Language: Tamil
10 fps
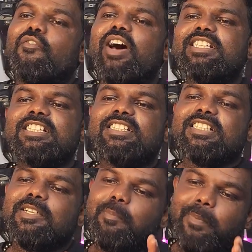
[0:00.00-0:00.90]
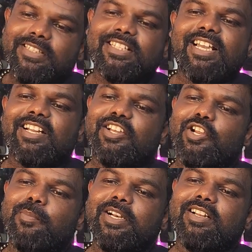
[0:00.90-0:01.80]
வருஷத்துக்கு பத்தாயிரம்
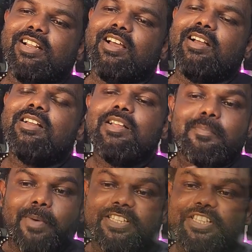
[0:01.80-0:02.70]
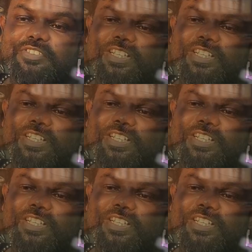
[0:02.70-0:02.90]
கிலோமீட்டர்னா பத்து